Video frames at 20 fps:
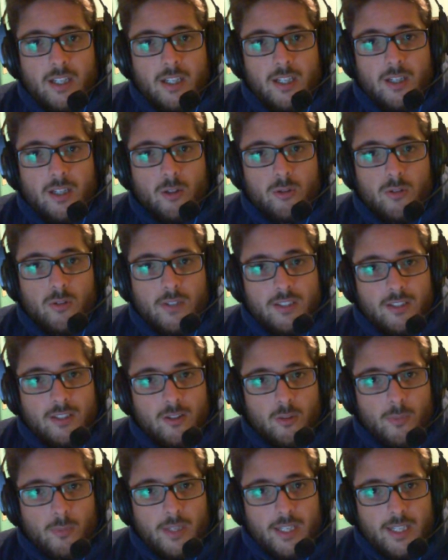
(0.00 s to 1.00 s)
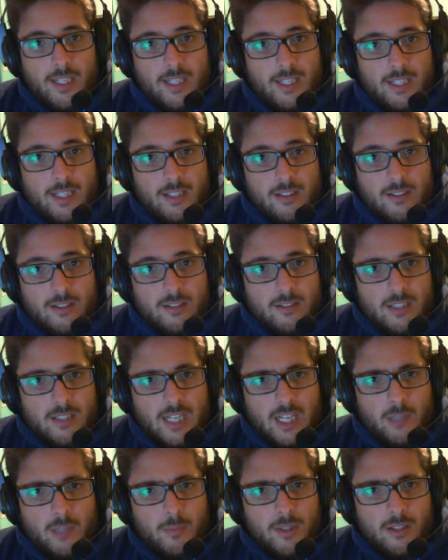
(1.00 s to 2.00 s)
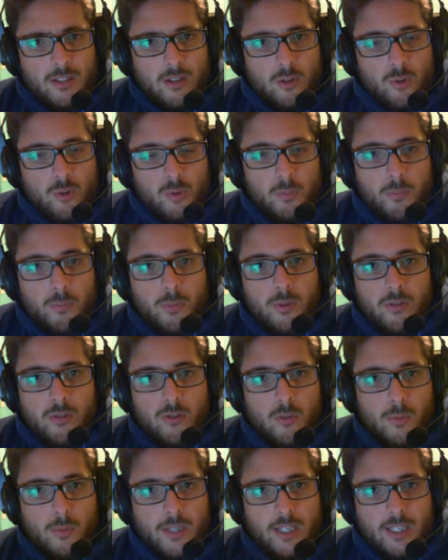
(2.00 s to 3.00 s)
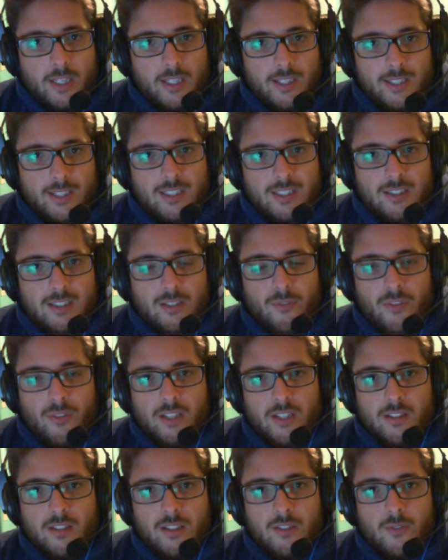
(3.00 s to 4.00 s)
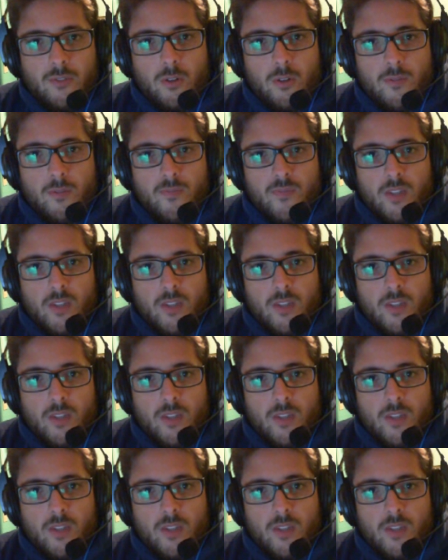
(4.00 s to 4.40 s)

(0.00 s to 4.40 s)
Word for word: Eh, lo trovate come eh, Carmack Group, come identificativo.